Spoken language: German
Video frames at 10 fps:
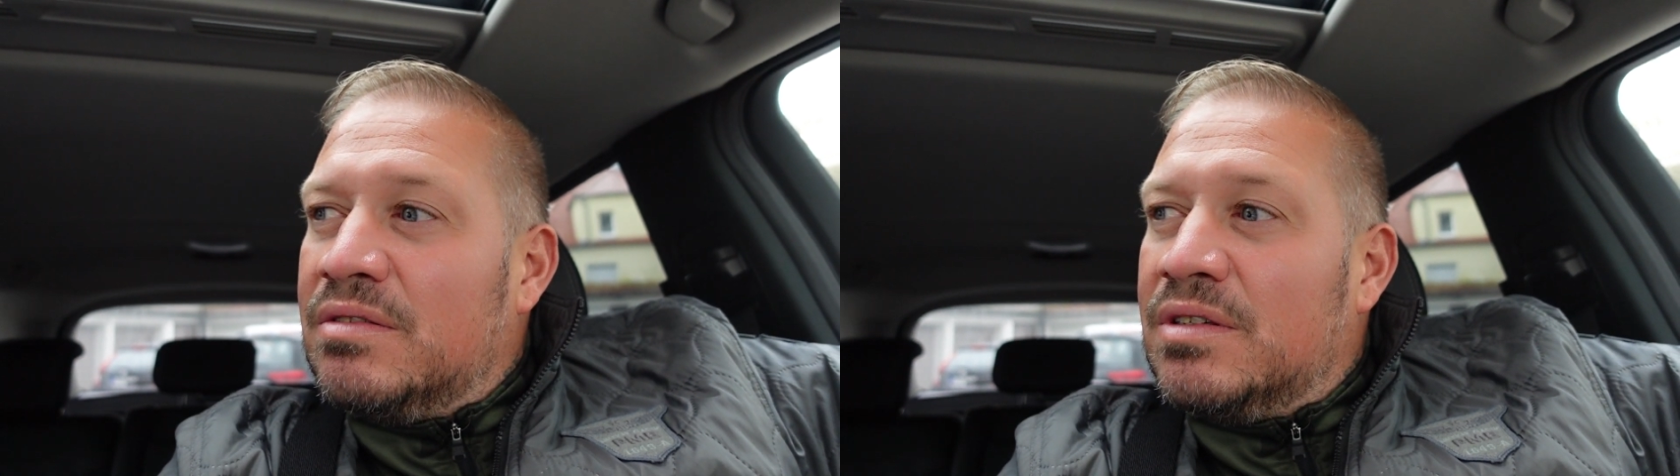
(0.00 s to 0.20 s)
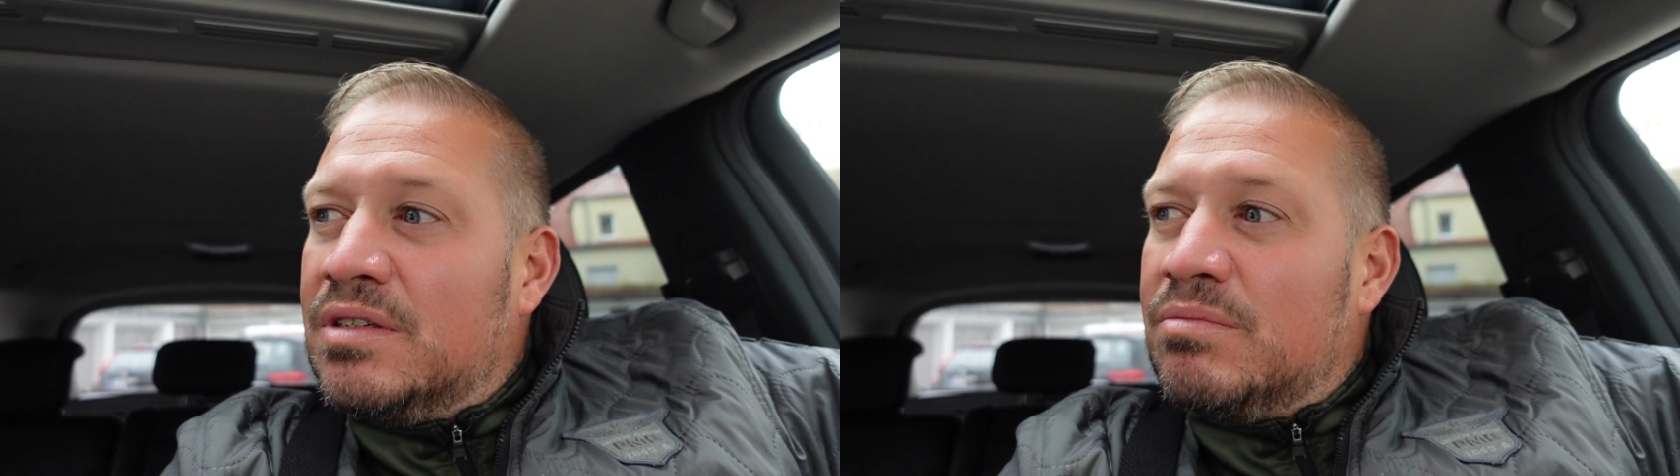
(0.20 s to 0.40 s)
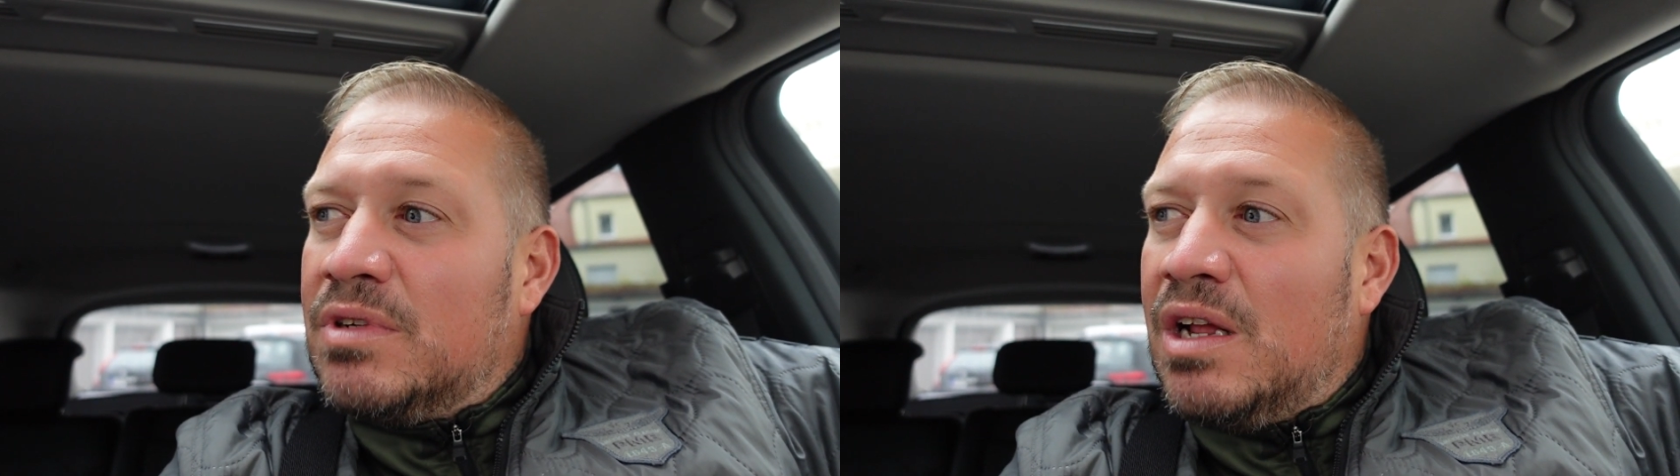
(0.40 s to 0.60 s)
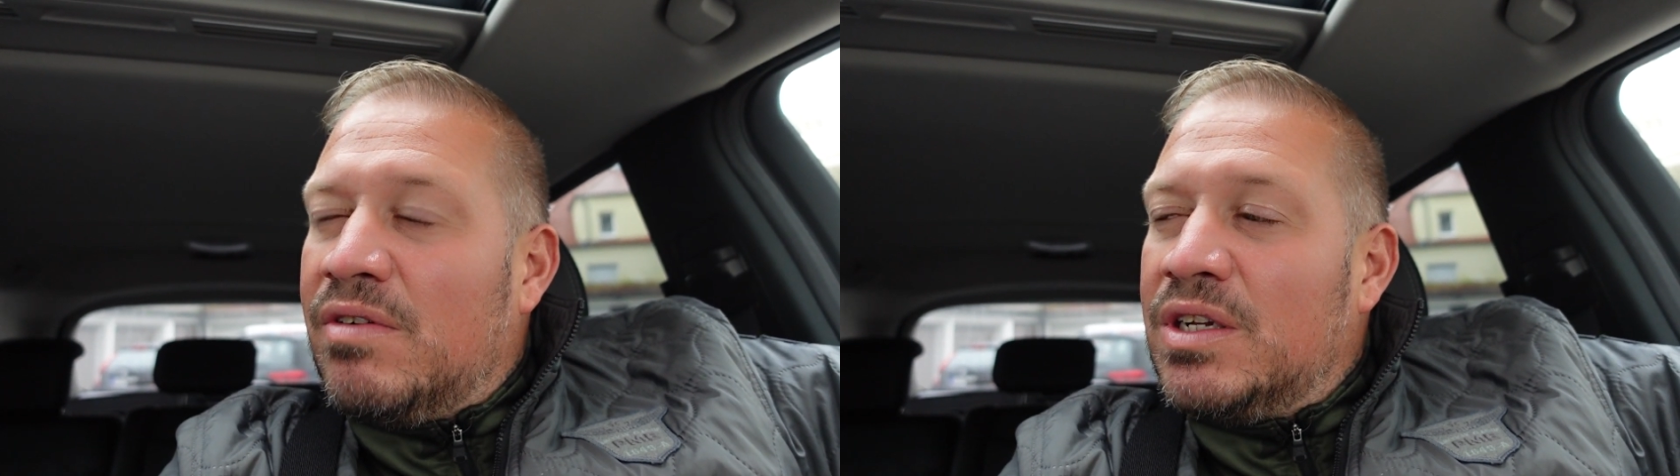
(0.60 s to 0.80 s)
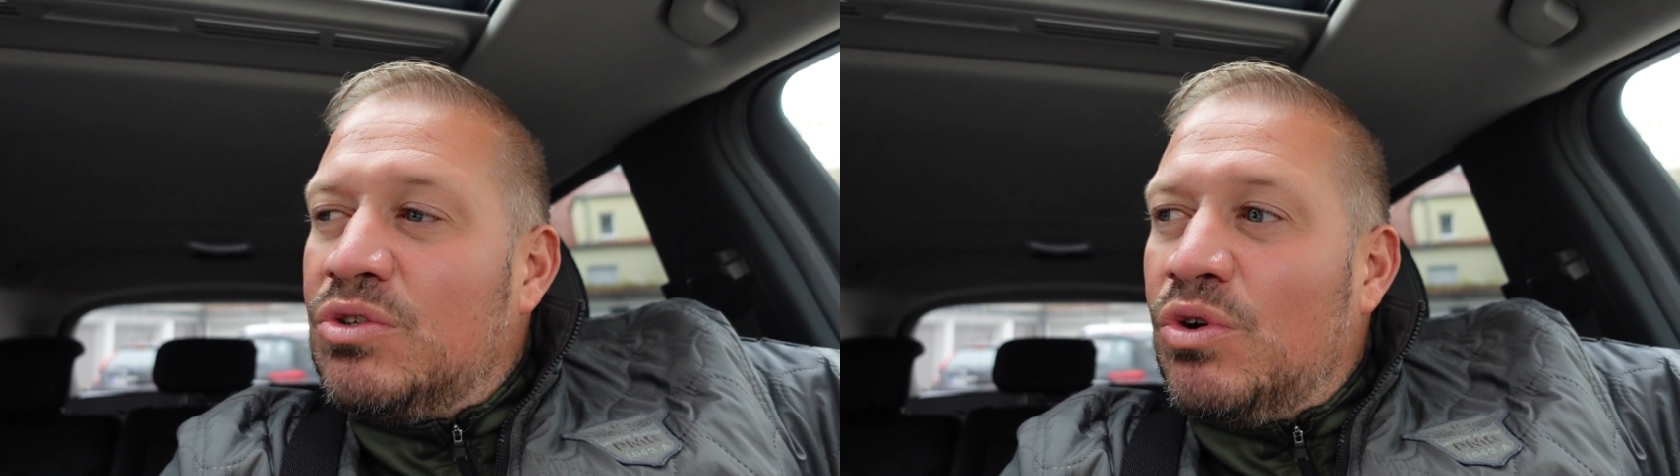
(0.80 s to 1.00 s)
Ähm, klar
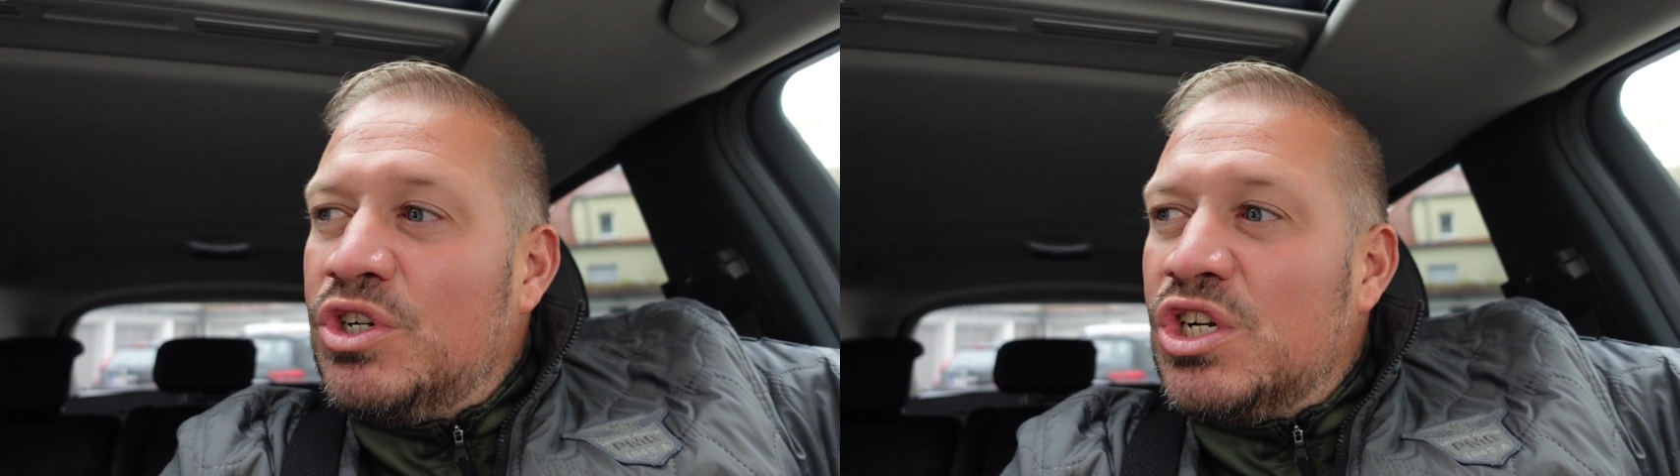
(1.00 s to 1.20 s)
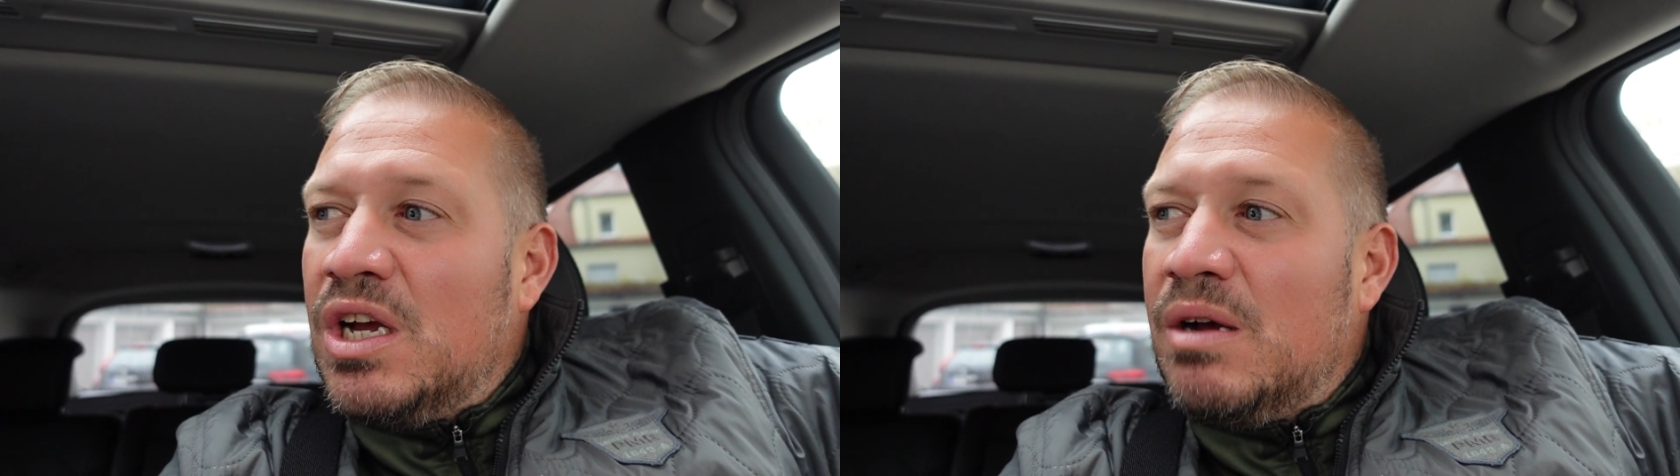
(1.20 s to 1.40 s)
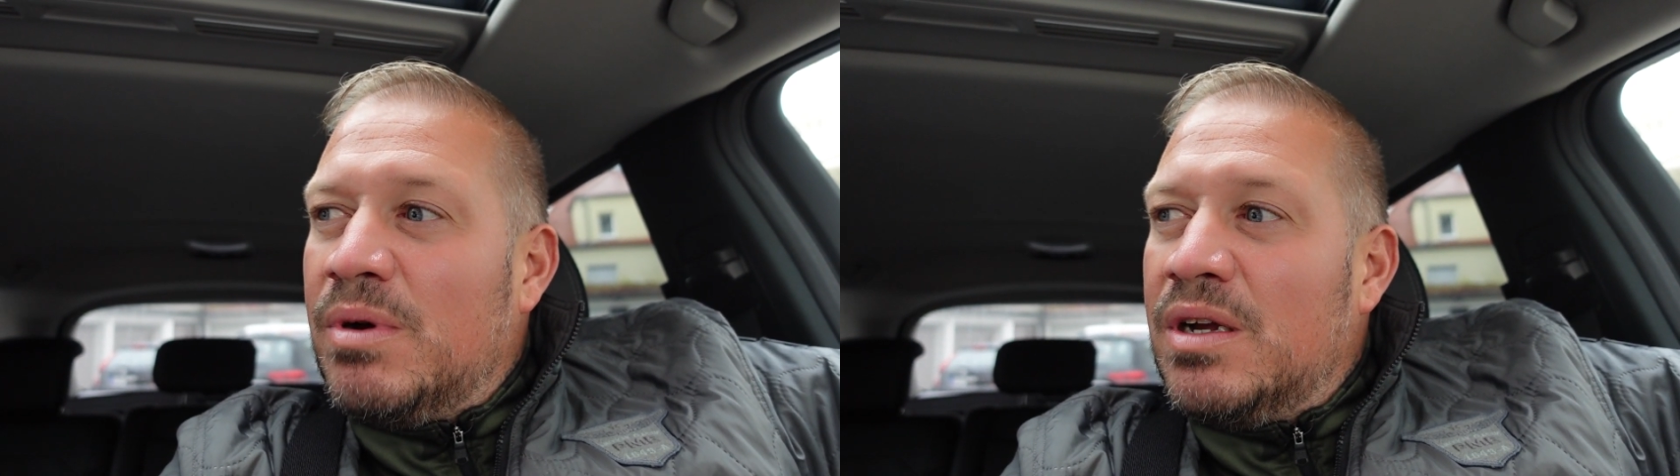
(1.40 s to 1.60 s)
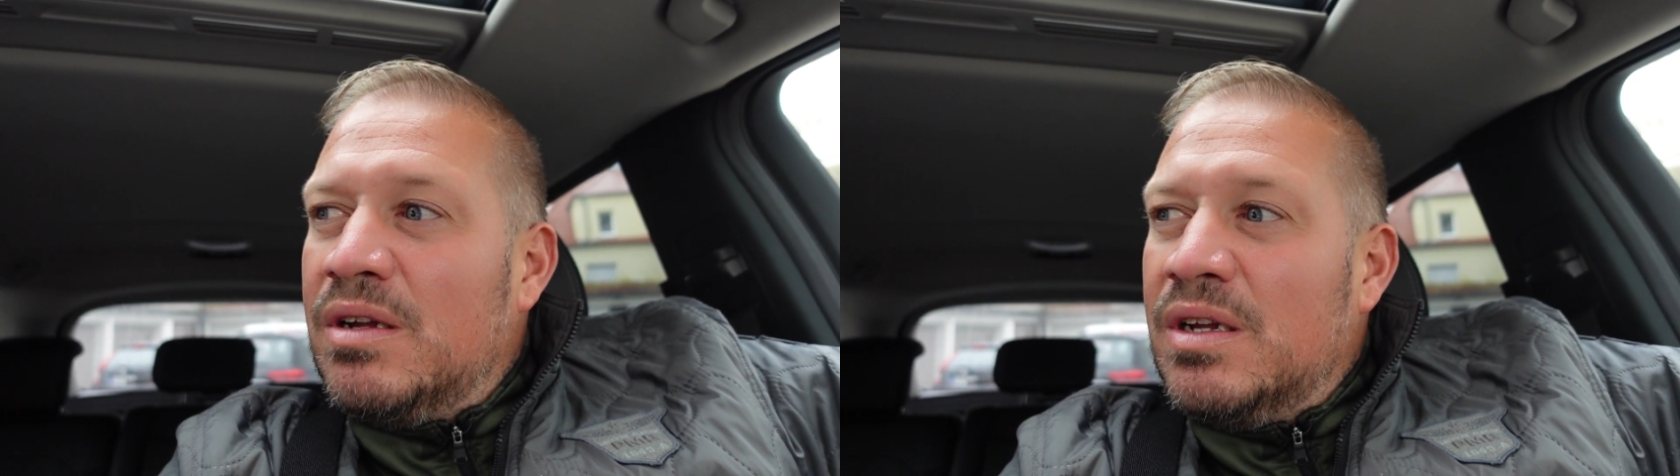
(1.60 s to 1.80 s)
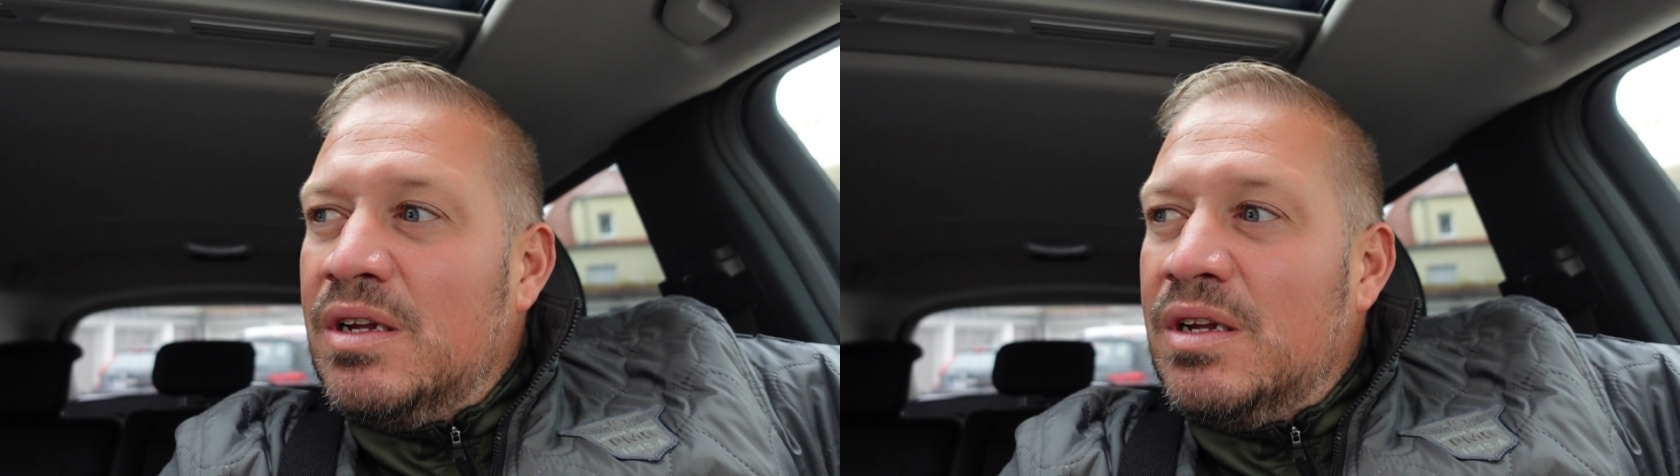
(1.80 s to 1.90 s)
war ich Deutscher, aber